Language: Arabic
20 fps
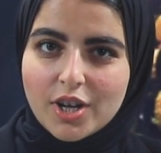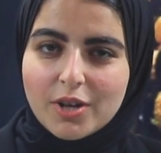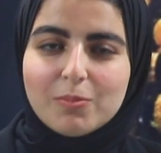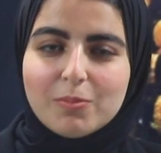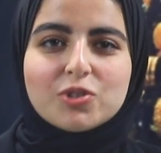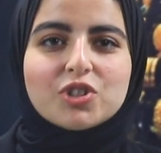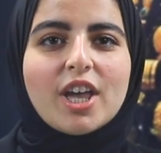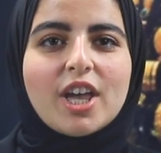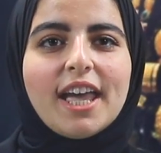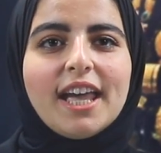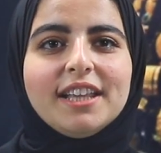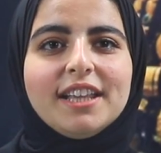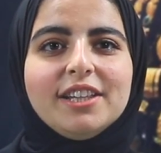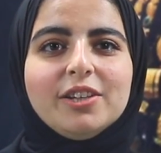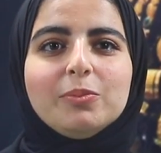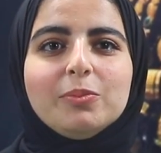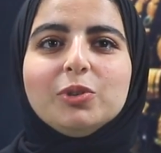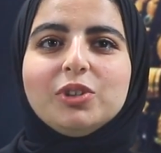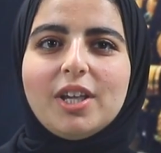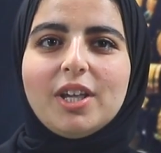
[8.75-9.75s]
مشاهدي
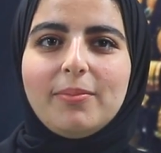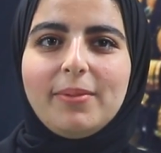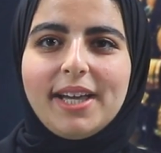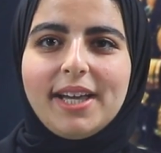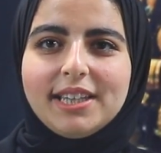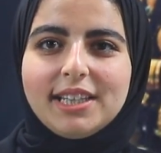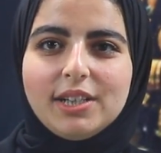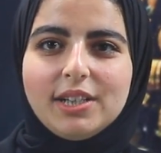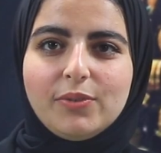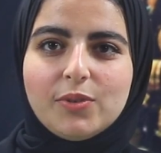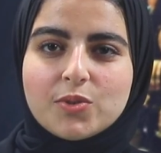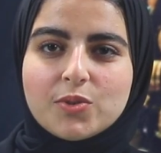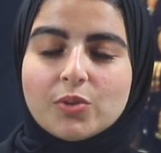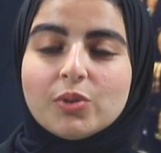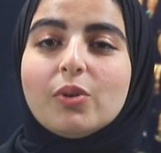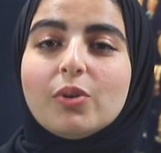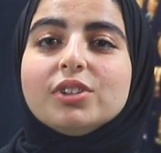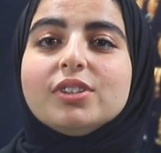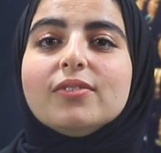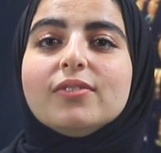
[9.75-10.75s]
ومتابعي تلفزيون
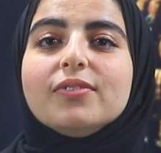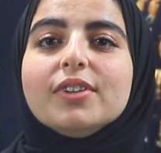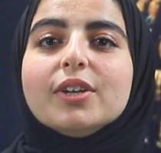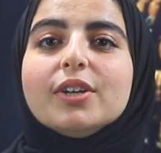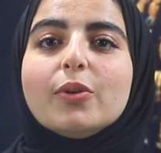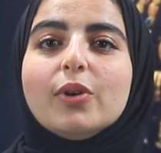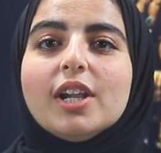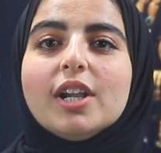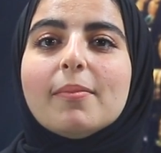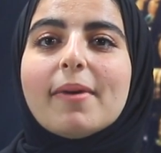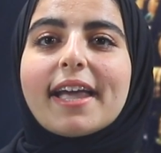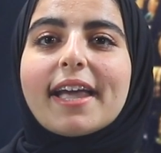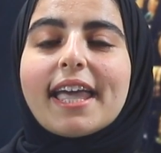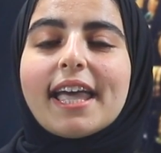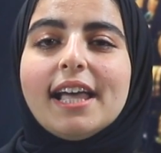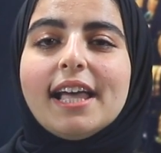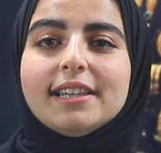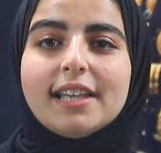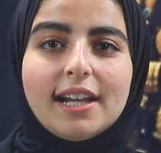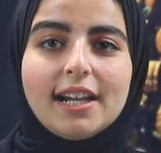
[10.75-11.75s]
وطن في كل
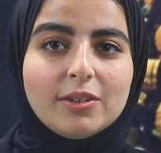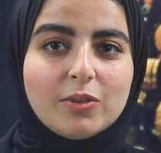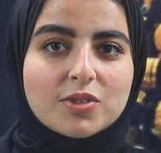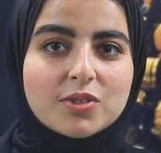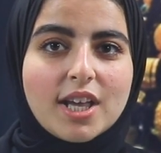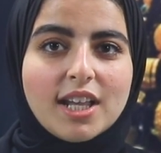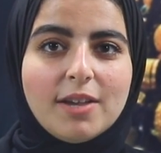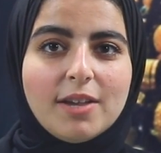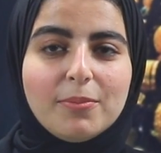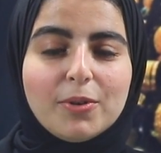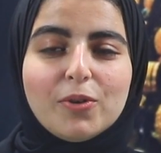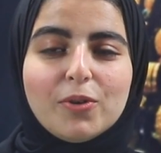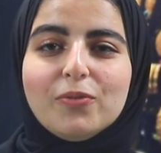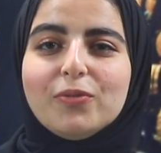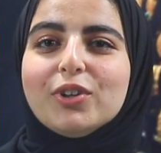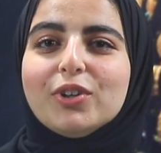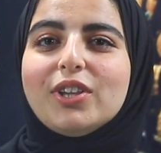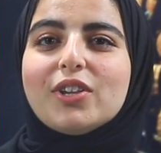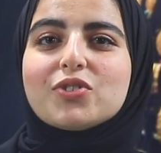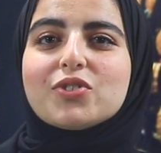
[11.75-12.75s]
مكان اهلا وسهلا بكم
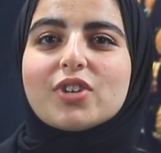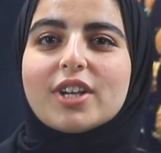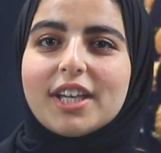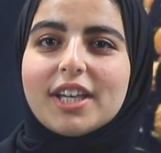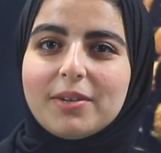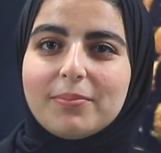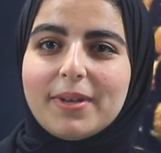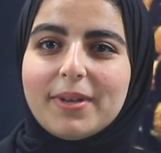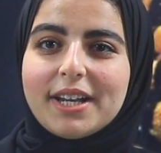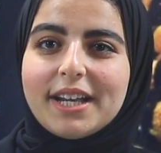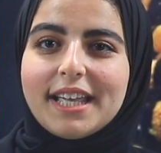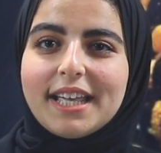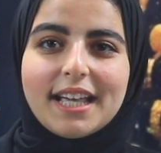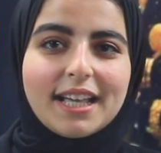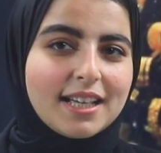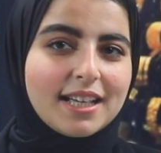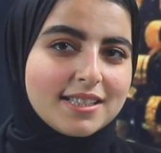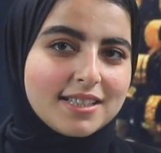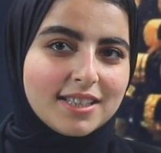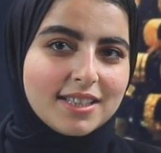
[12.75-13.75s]
في نشره اخباريه
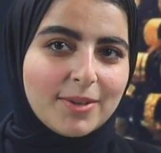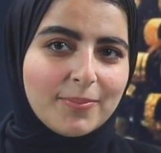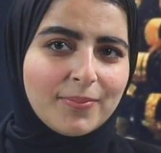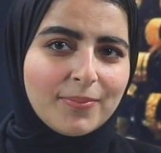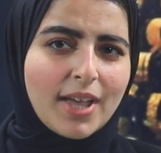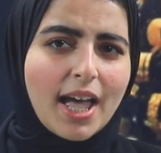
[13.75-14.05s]
جديده